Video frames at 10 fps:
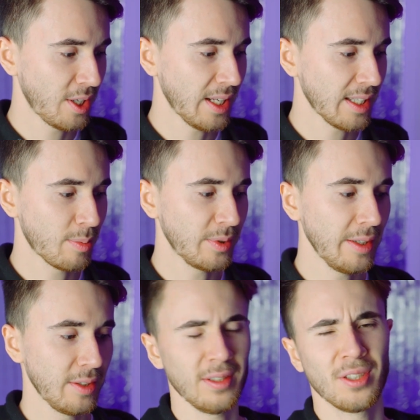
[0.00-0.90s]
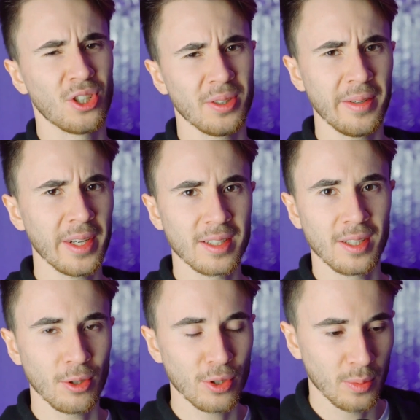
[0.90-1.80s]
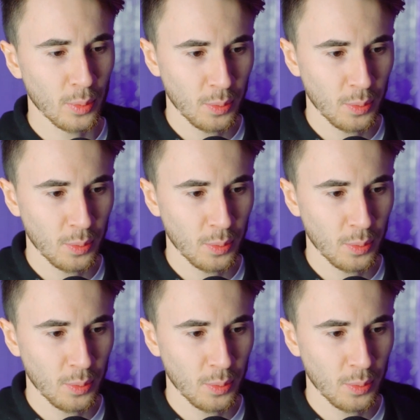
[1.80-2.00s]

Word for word: 13,5 тысяч человек серьезно